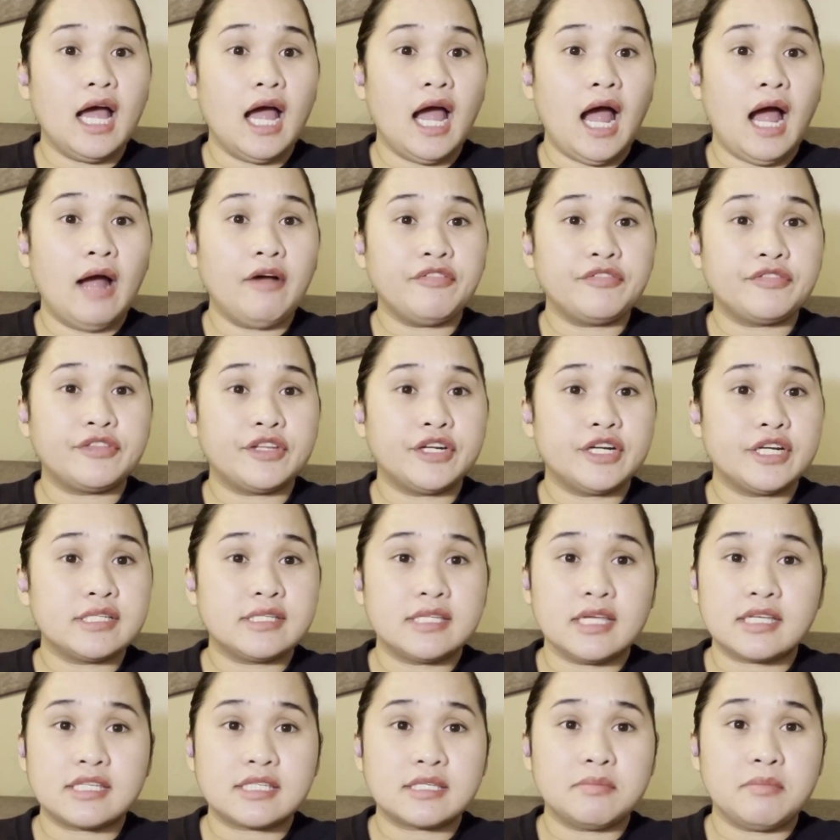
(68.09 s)
after
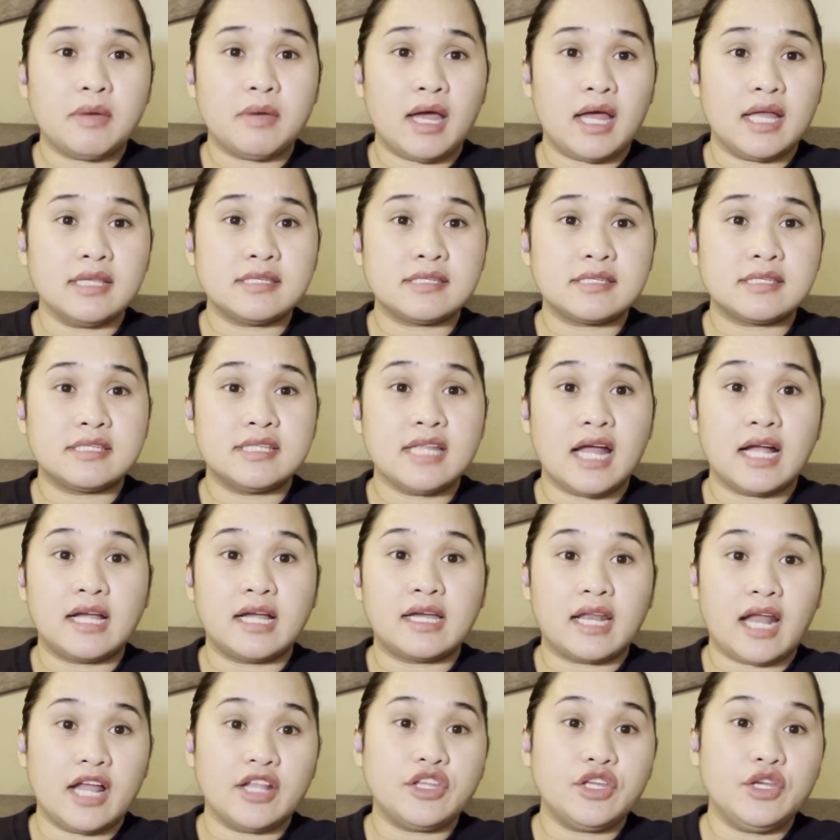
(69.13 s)
6 months,
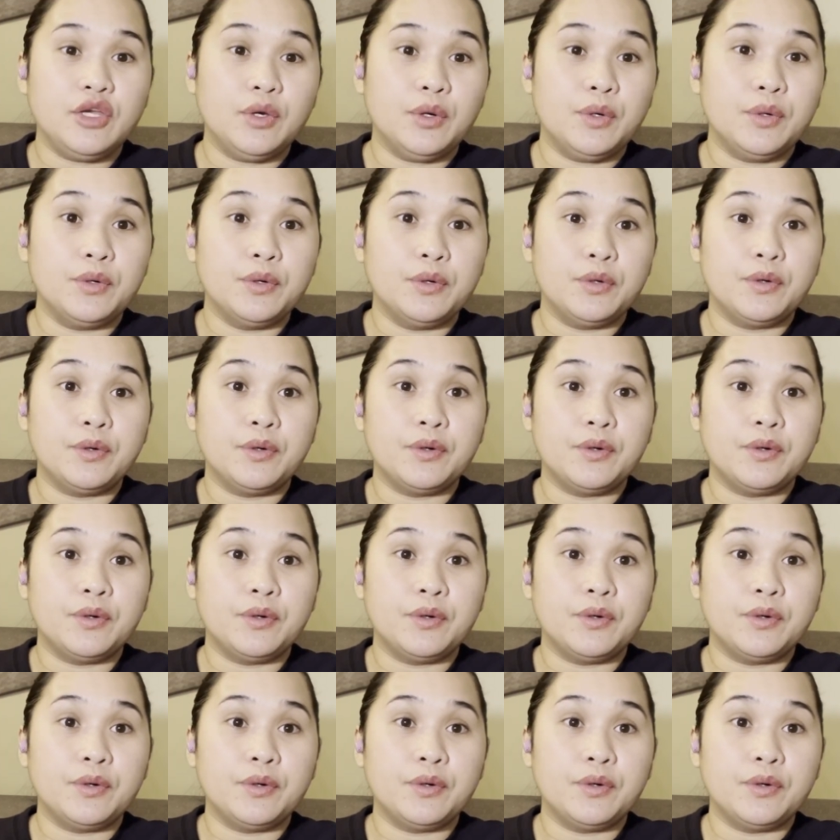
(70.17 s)
nag-grant yung